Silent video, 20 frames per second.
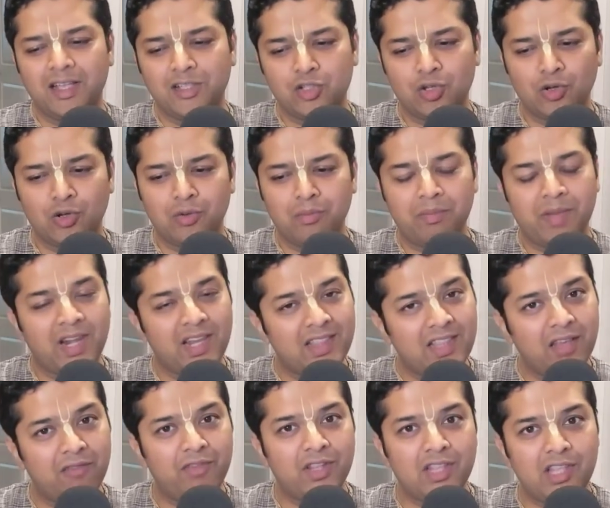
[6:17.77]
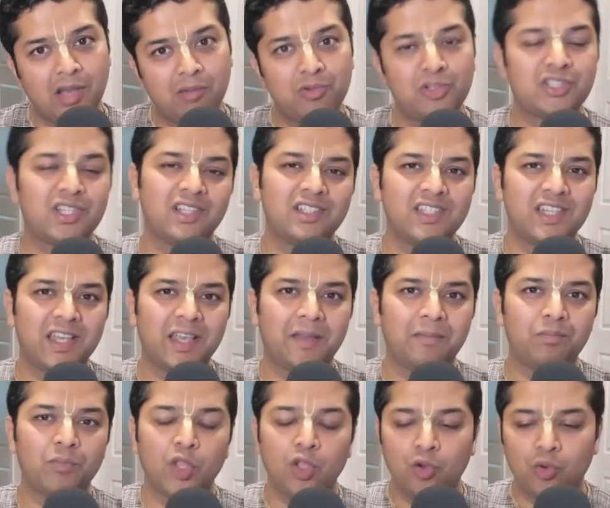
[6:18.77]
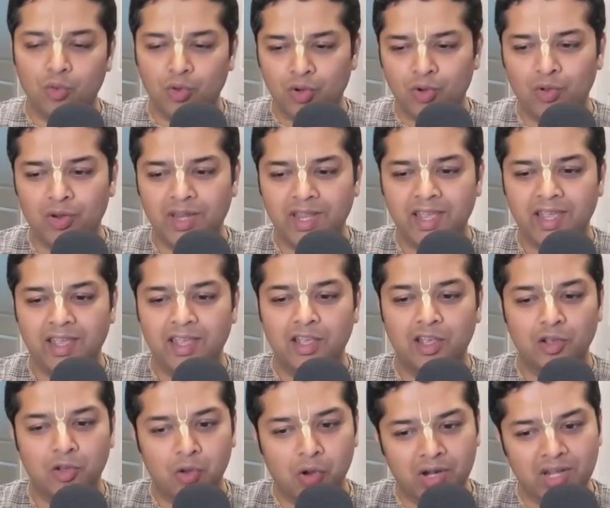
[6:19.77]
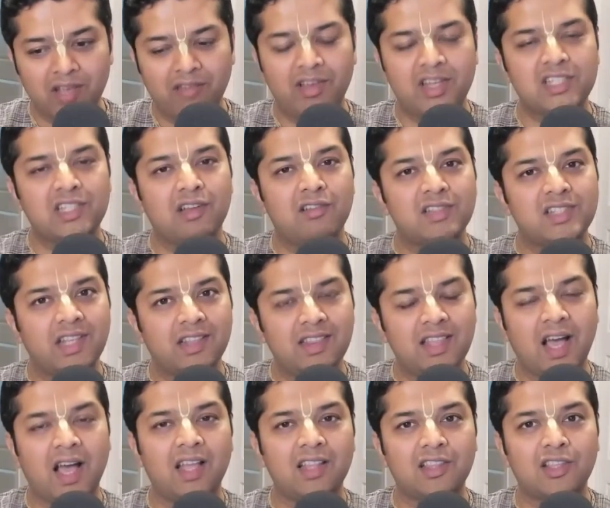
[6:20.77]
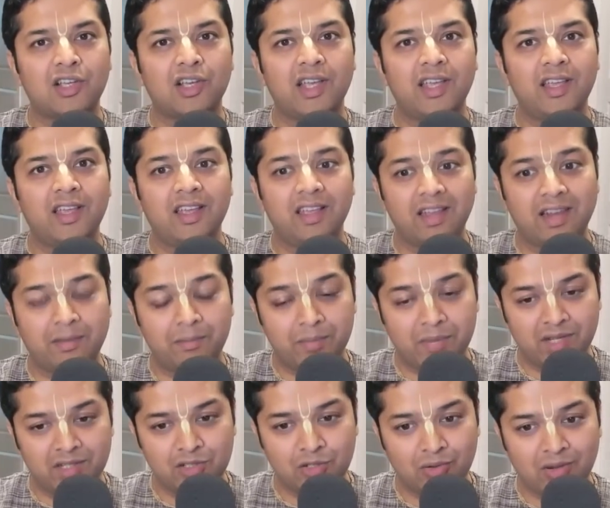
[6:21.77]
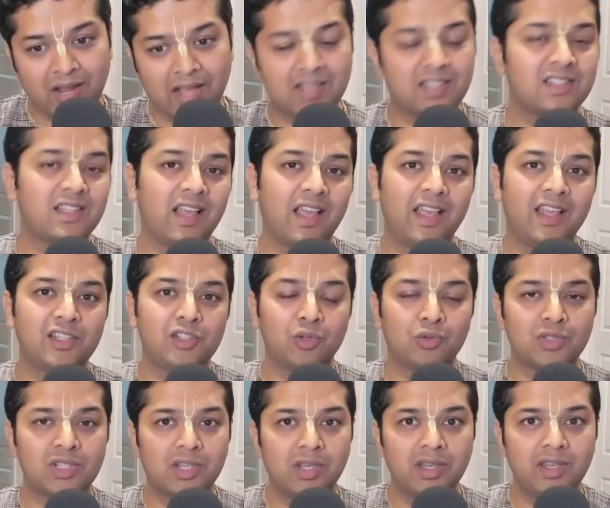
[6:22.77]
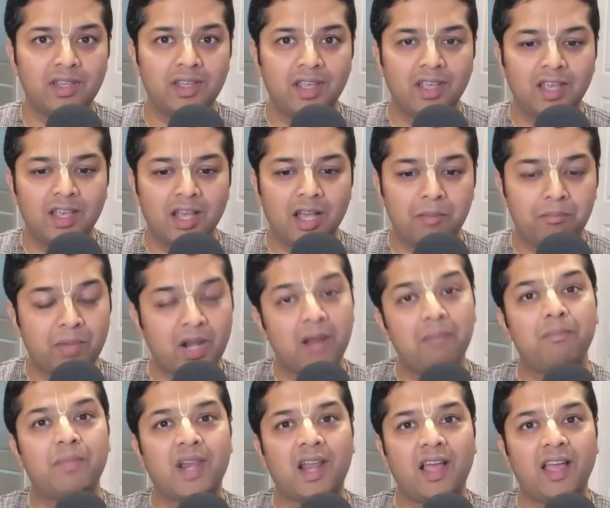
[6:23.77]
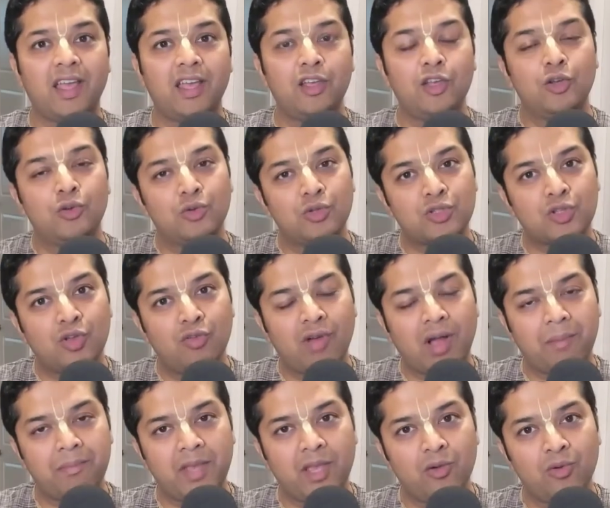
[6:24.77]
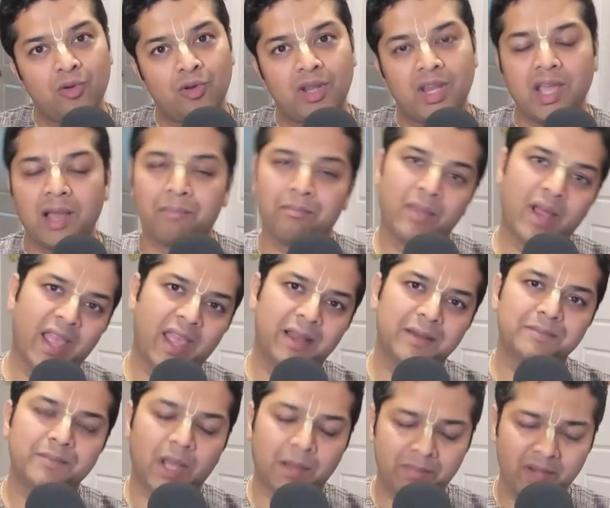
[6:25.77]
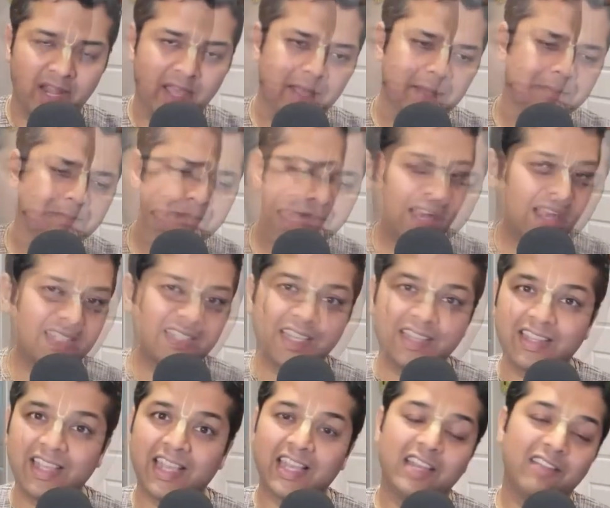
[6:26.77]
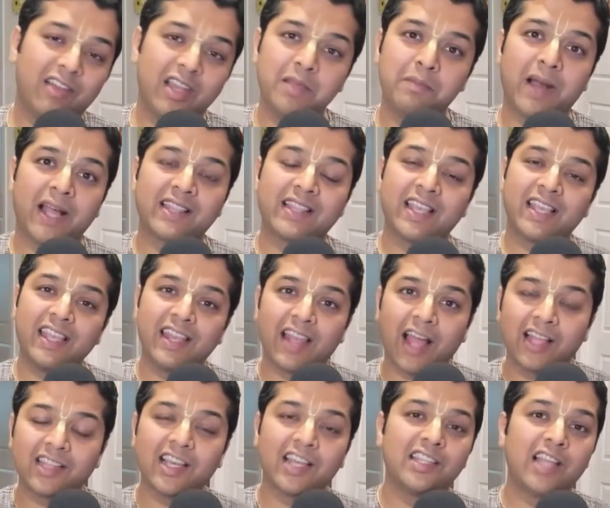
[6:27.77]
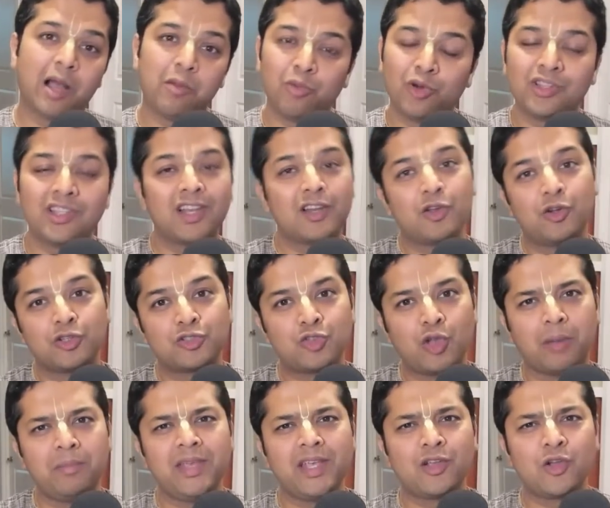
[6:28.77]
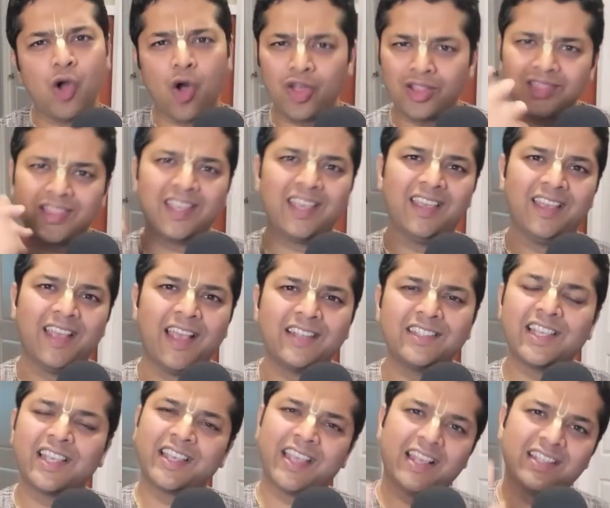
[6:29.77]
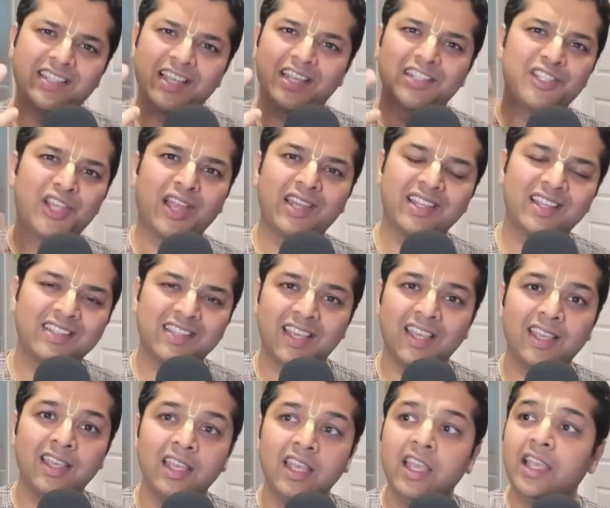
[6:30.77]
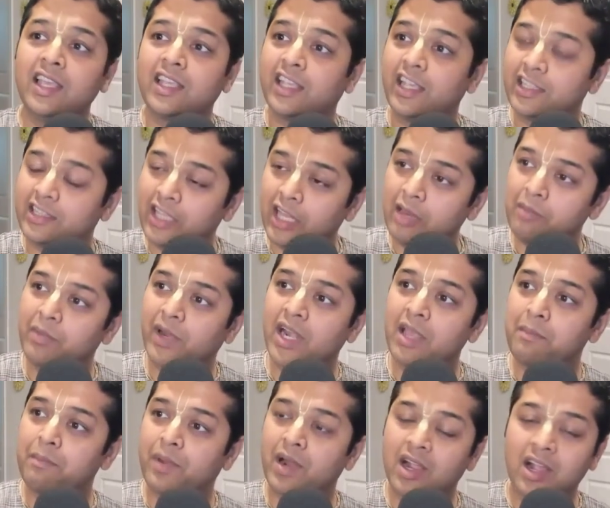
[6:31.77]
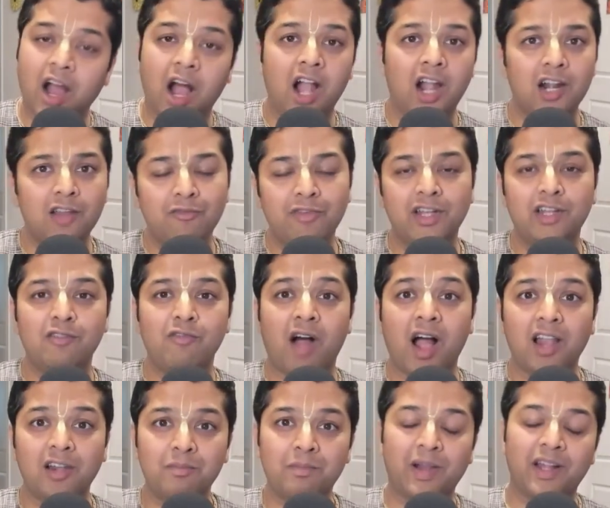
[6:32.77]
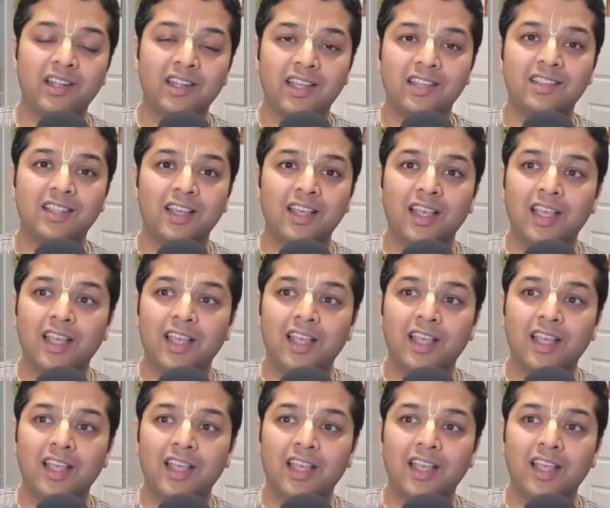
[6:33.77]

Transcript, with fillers: जो बल्लदेव विद्याभूषण जी हैं उन्होंने गौड़ीय वैष्णव सिद्धांत के जो रास्ता है जो उसकी परंपरा है उसको वहाँ पर उन्होंने अपनाया अपनाया अच्छा देखने वाली बात है कि राधा दामोदर गोस्वामी कौन थे ऐसे कैसे आचार्य थे कि इतने बड़े प्रगाढ़ विद्वान पंडित